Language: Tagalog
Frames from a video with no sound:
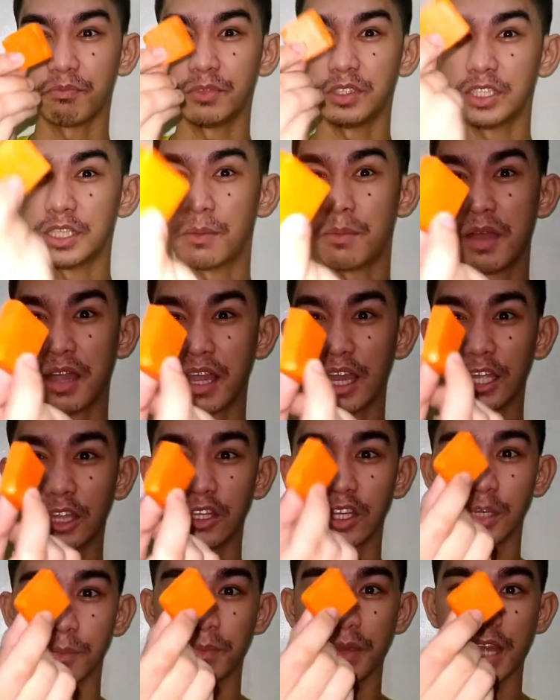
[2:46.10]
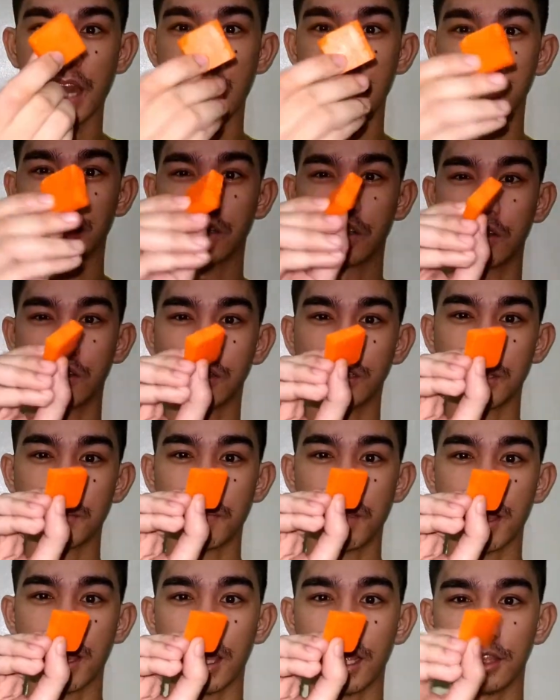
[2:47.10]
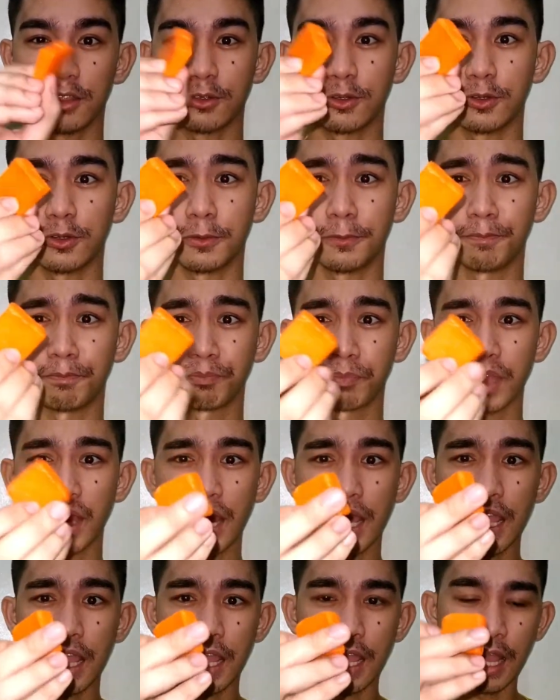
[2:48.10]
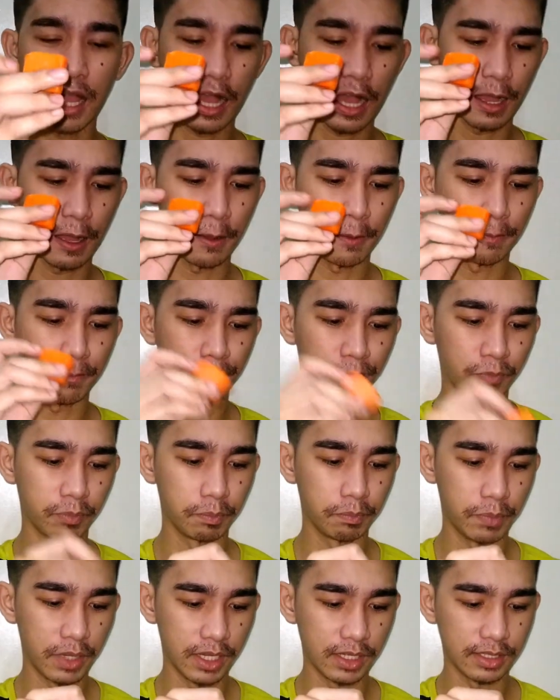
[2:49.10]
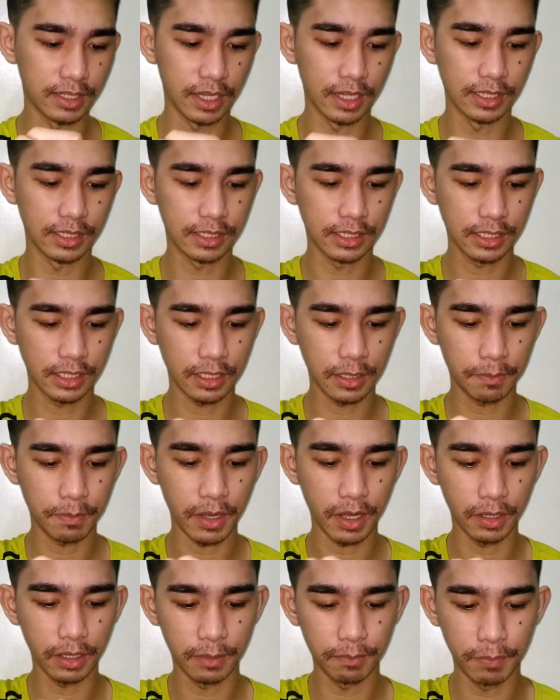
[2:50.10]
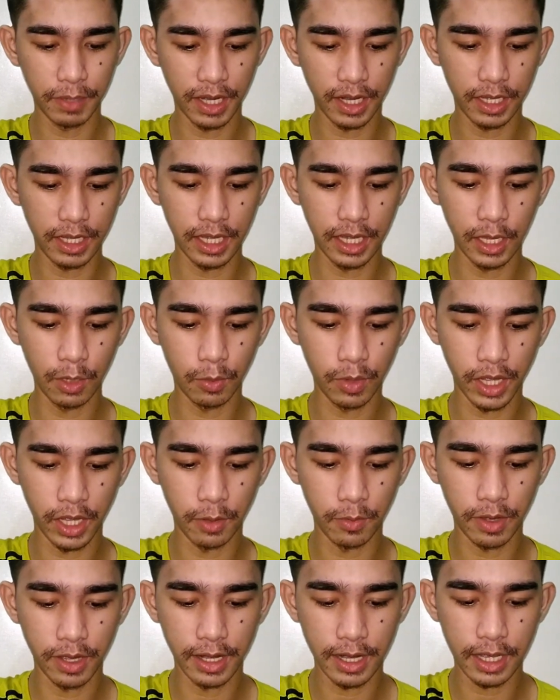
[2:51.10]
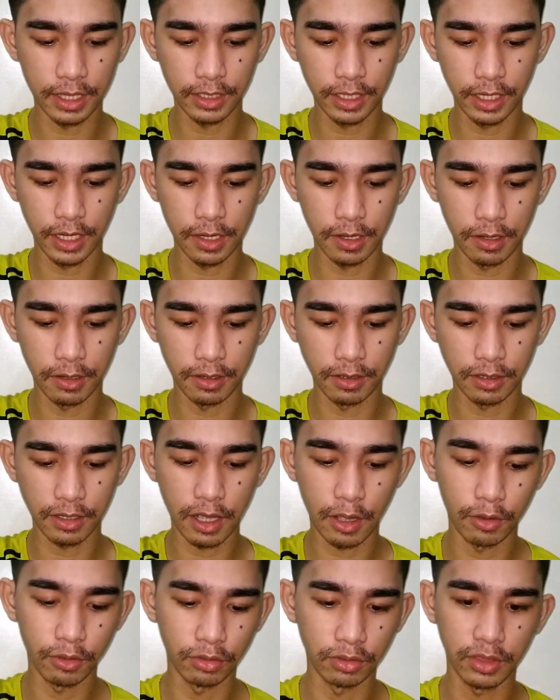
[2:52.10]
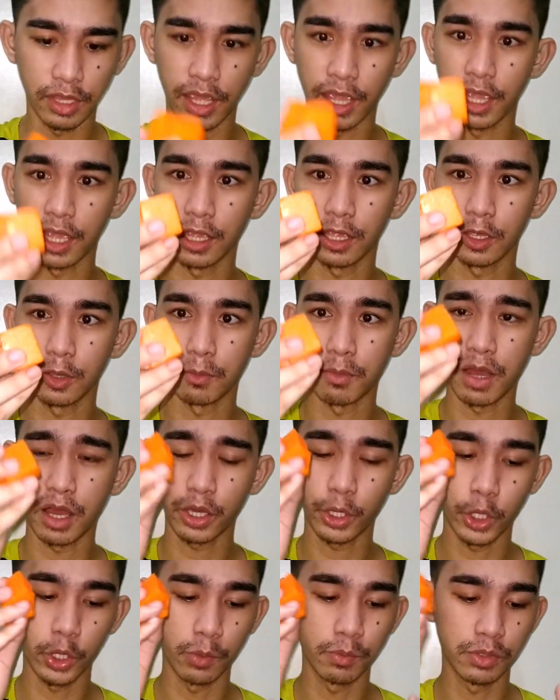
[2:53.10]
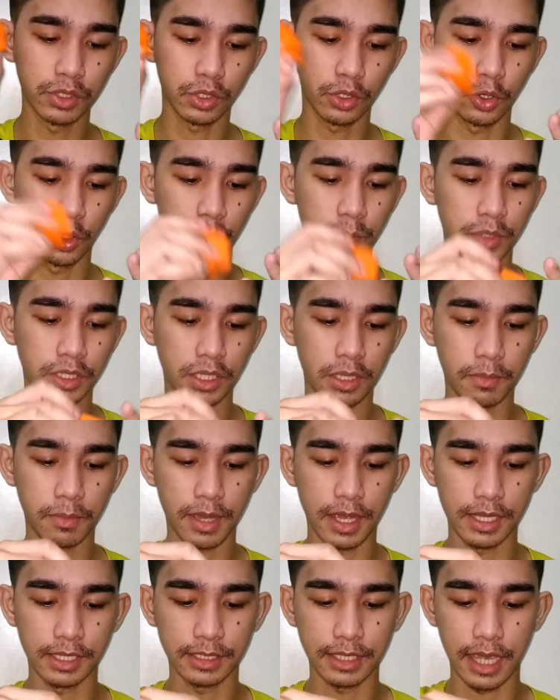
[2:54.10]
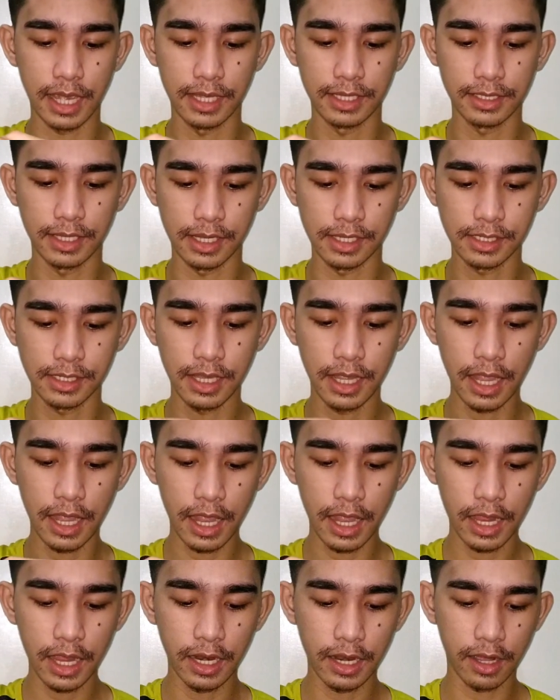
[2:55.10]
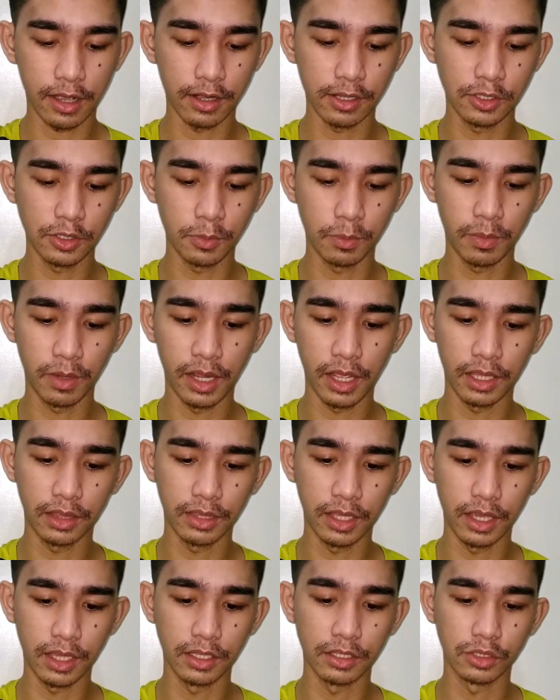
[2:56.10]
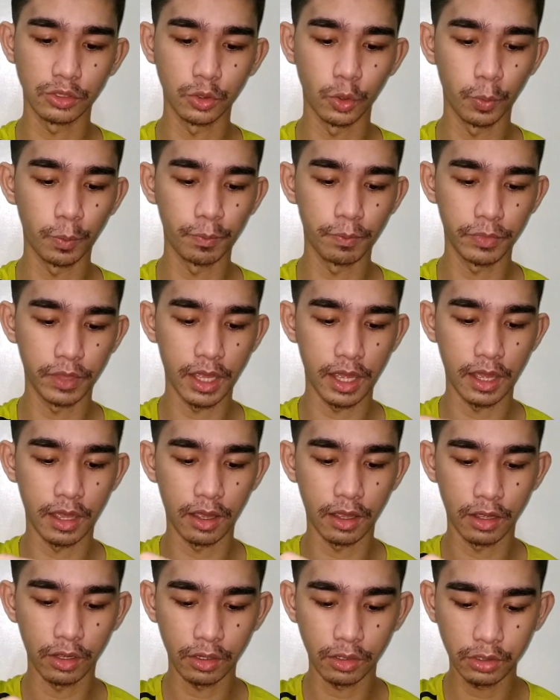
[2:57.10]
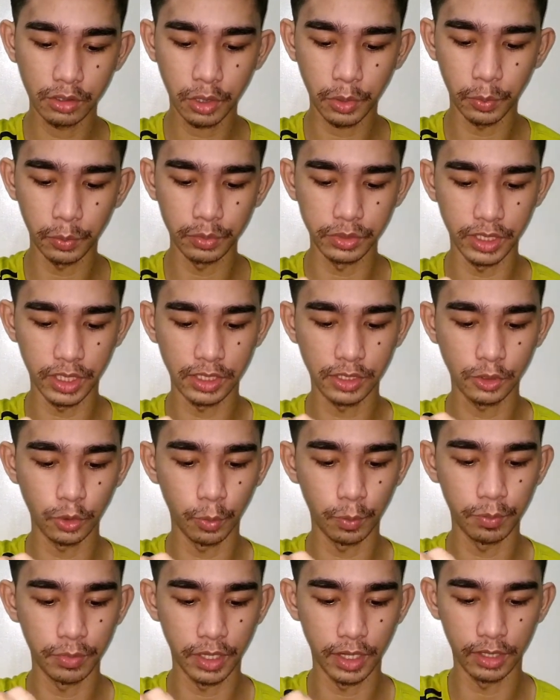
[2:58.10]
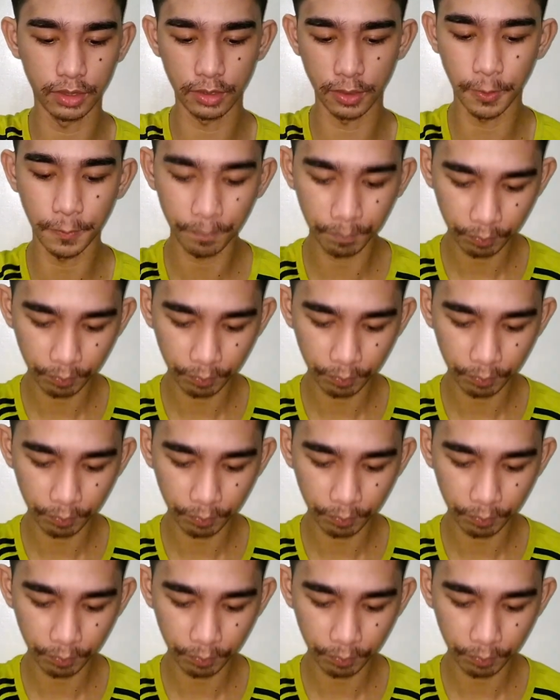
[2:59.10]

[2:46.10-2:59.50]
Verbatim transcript: sa mga ganitong piraso, sa mga ganitong um, pieces kapag pinaghihiwa-hiwa natin ng kaunti. Yung mga cubes-cubes na mga sizes ng rejuvenating soap na Kojic soap na ito.